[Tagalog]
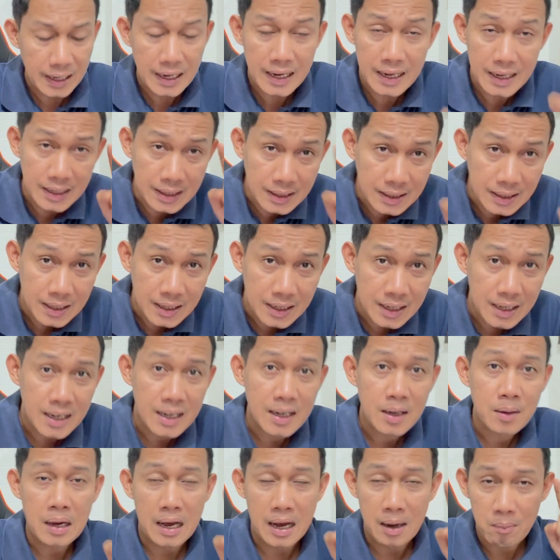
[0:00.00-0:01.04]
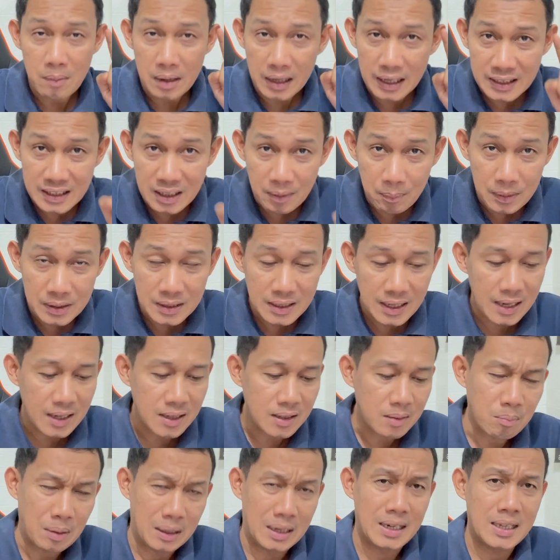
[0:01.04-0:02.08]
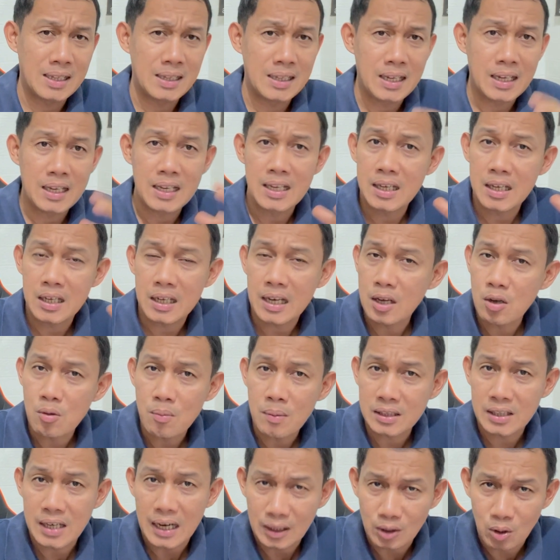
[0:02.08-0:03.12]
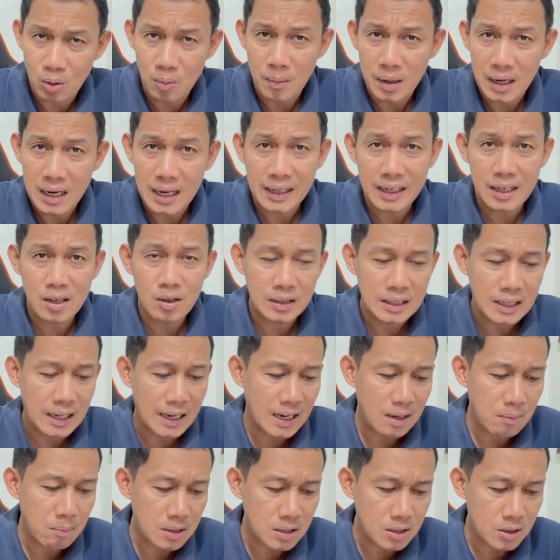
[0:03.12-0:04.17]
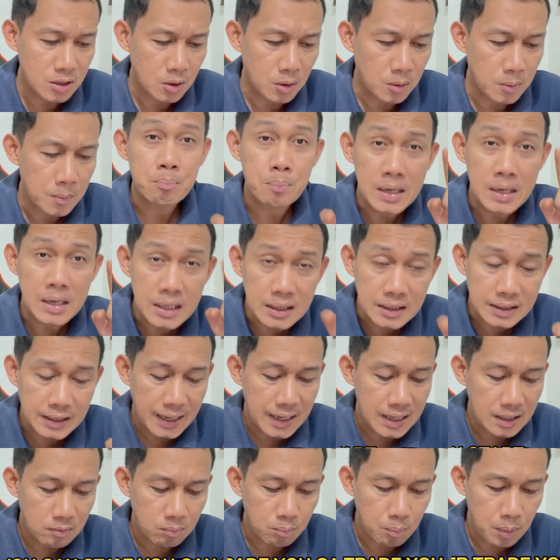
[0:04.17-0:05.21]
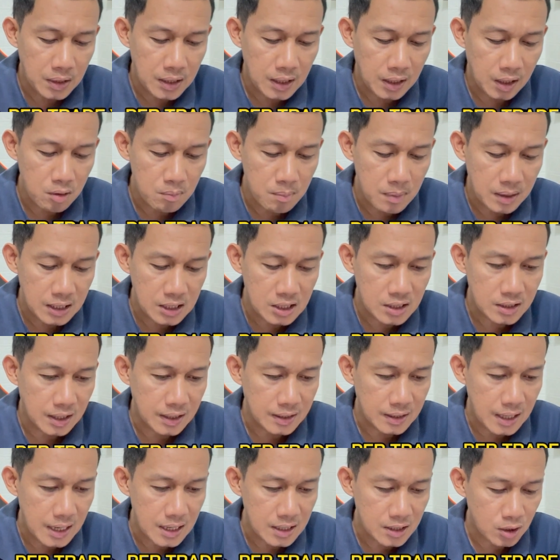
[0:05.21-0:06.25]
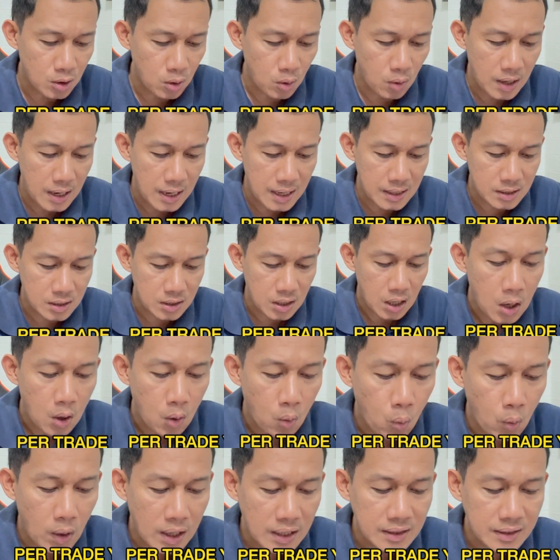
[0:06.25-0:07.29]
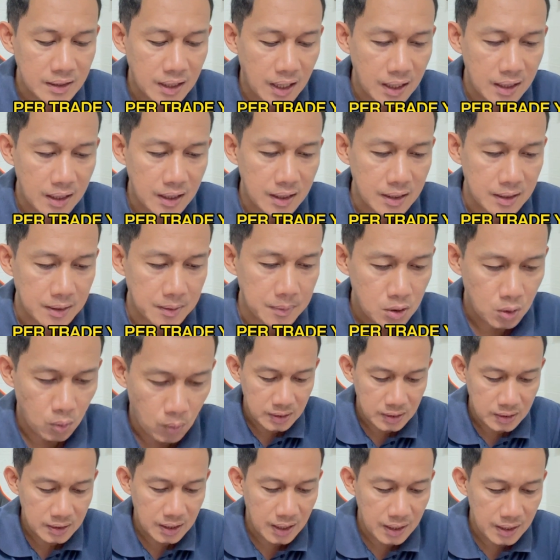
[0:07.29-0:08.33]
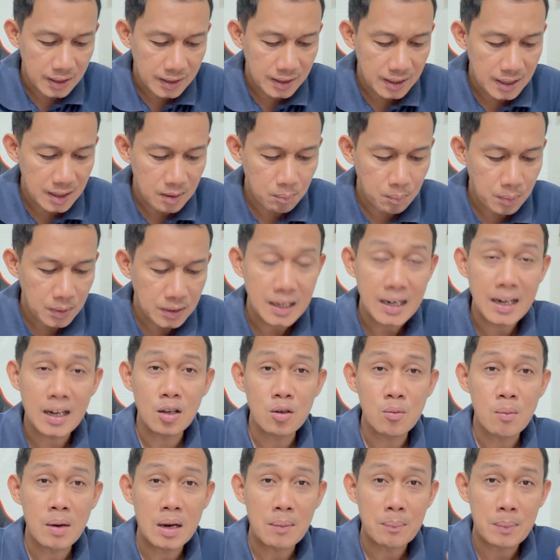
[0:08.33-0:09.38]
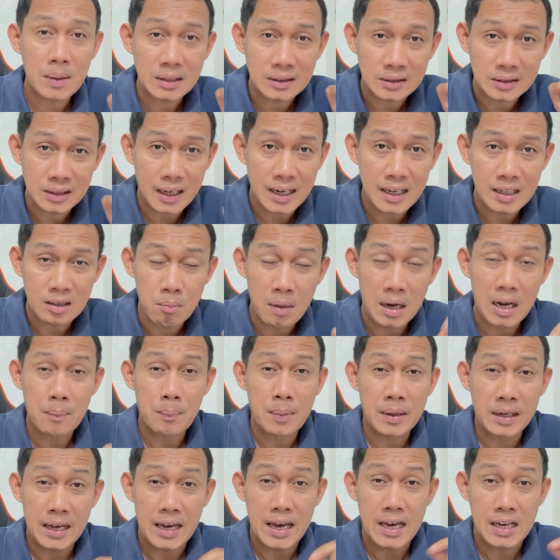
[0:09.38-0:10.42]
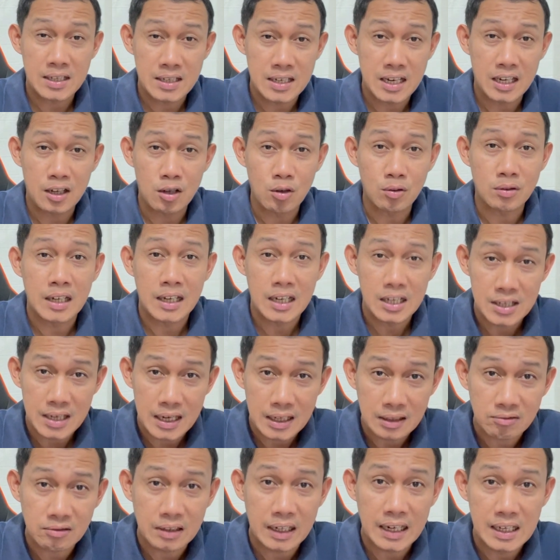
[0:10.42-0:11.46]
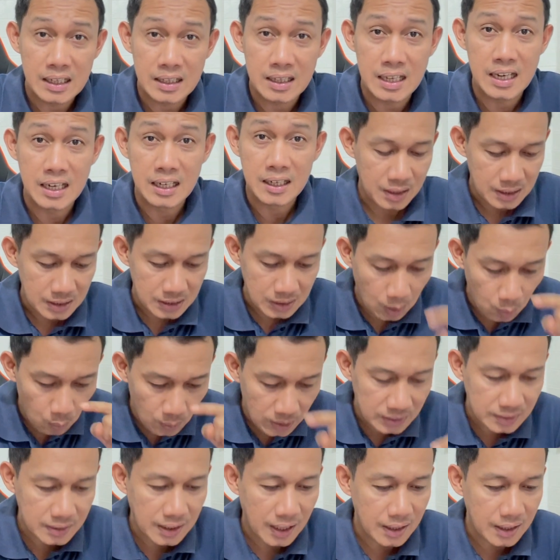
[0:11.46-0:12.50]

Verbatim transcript: And, ang maganda pa dyan, para hindi kayo masyadong malaki yung nilalabas nyo, per trade, pwede kayo mag-start as low as $1. So $1 lang, pwede na kayo makapag-trade, makapag-execute ng isang trading sa $1